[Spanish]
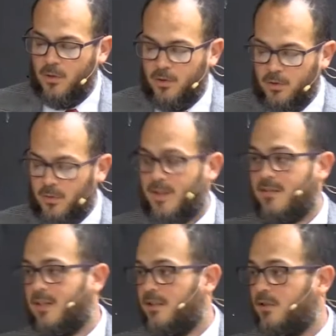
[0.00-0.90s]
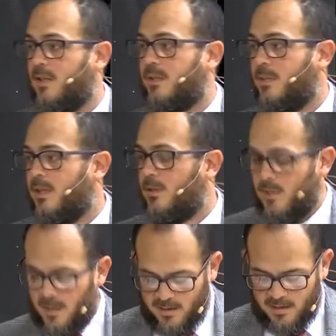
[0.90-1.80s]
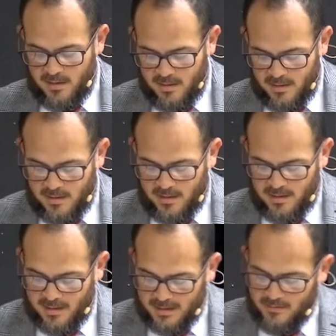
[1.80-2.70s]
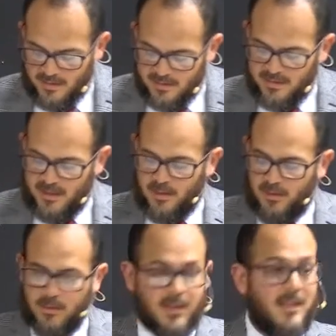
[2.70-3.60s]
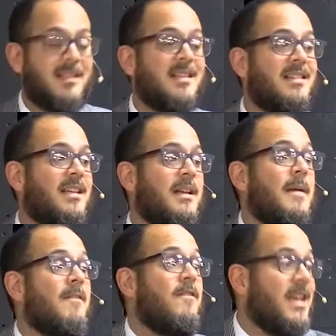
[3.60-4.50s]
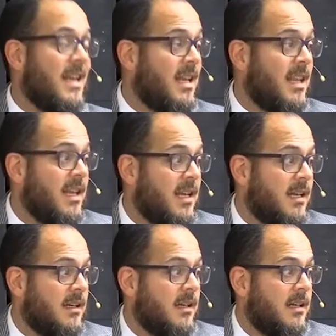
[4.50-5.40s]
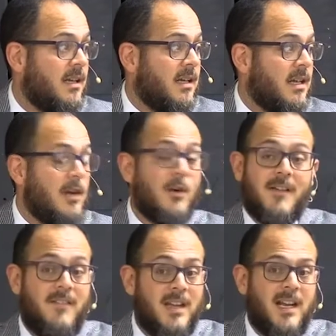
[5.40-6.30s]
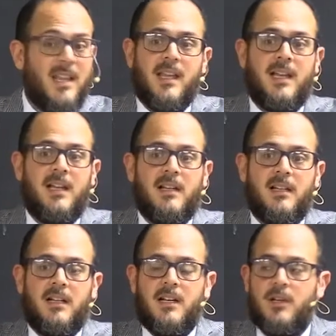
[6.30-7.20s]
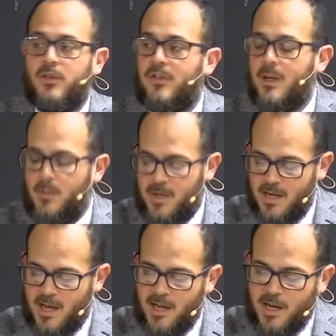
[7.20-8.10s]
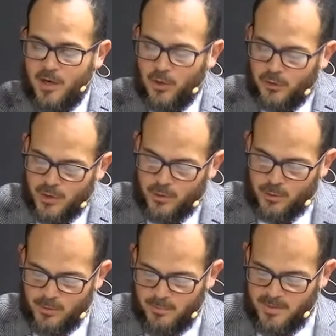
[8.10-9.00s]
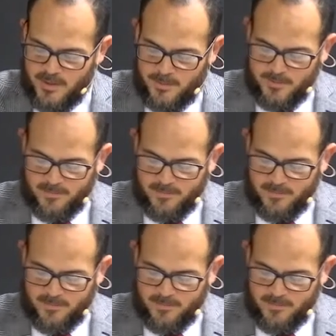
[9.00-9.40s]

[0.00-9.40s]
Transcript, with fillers: con toda bendición espiritual él te ha bendecido, es decir, viene de Él. Y lo que viene de Él no se arruina, no se corrompe.